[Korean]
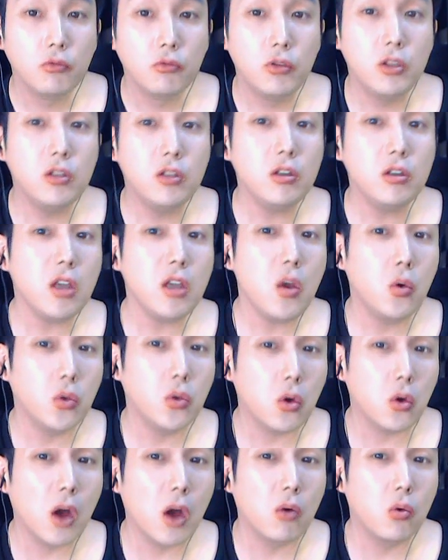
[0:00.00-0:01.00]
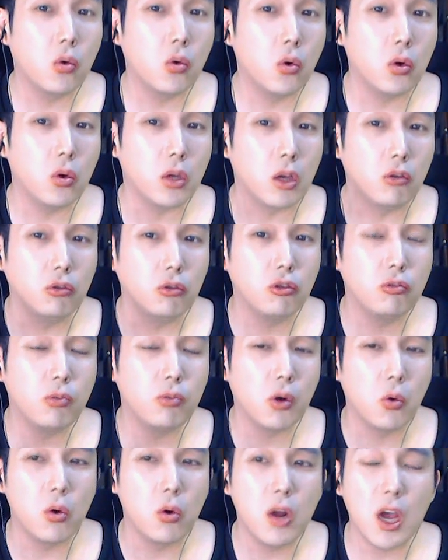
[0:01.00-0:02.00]
뒤늦게 오더라고. 이게
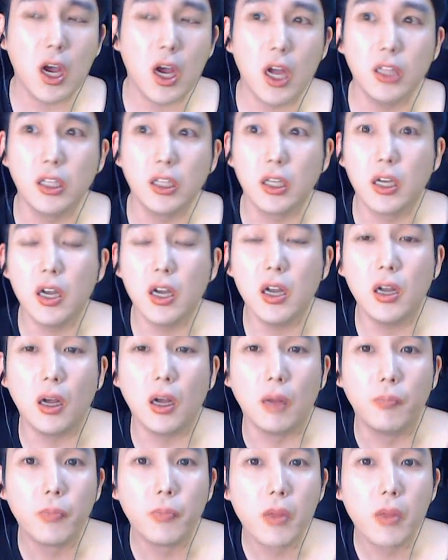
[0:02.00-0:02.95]
유튜브에 올라가니까.